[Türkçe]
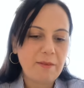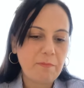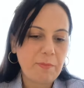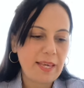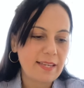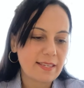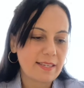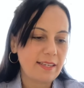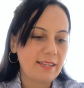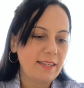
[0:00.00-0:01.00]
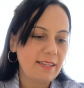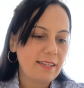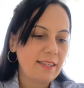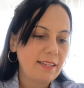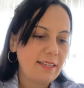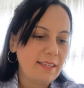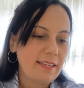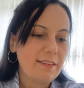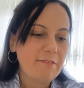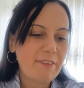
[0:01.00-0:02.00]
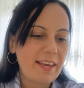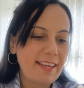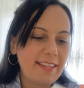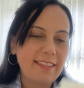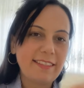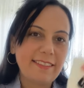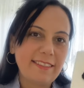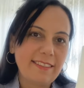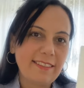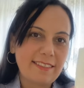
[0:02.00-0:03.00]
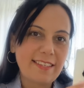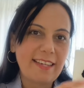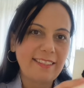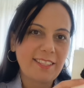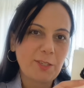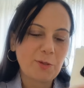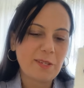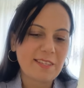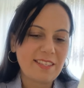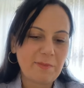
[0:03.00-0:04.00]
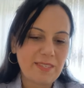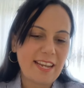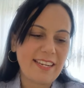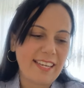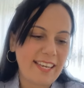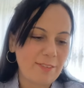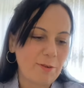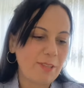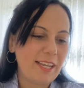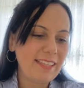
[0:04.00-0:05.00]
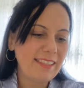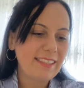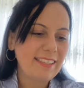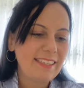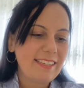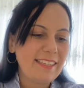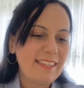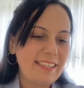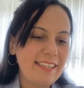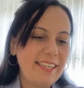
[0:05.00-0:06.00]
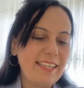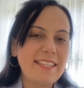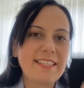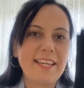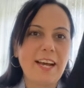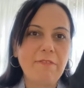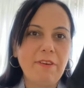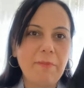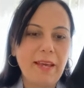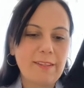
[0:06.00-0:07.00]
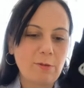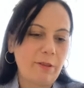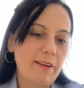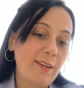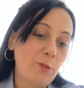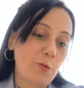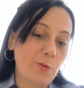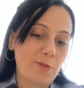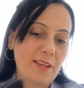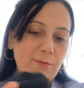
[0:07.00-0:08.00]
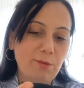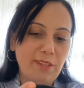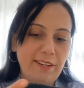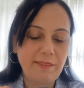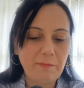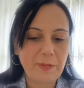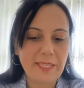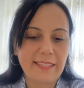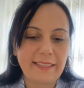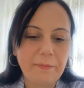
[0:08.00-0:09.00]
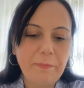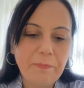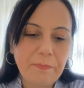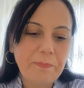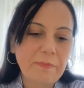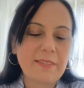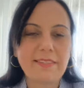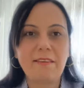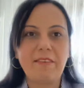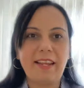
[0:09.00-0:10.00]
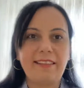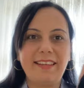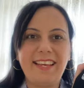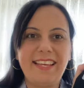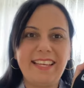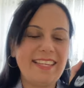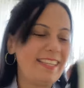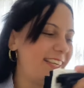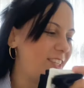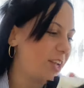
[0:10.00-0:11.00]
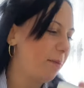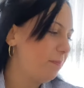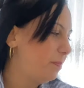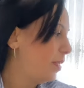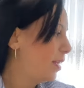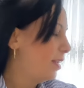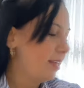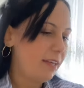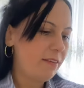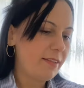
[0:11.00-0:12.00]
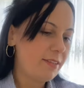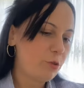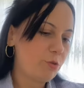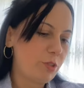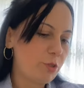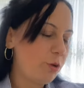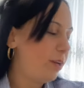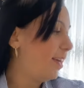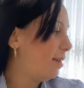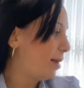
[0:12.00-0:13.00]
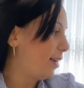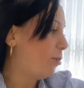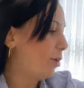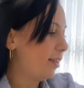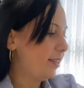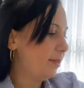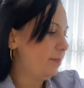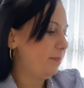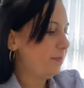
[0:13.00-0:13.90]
beyazı ve sadece şurasında bir tane kedi olan e, yine siyah ve beyaz olarak çok güzel bunlara da bayıldım. Severek de giyeceğim. Evet şunu da şöyle hemen koyalım.